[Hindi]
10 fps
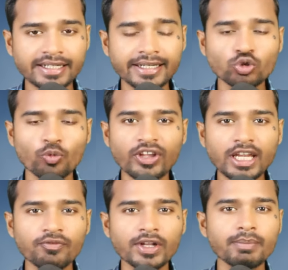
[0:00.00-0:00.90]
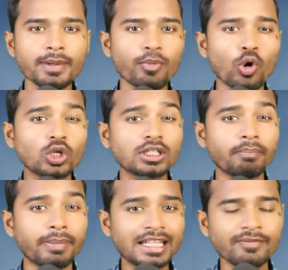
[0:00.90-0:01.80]
करें तो बेनिफिट में बहुत
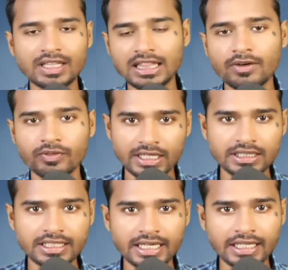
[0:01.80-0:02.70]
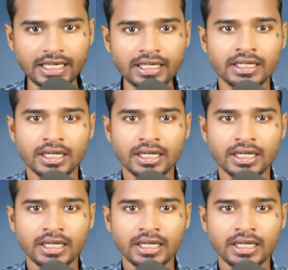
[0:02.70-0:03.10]
बड़ी बदलाव कर दी गई है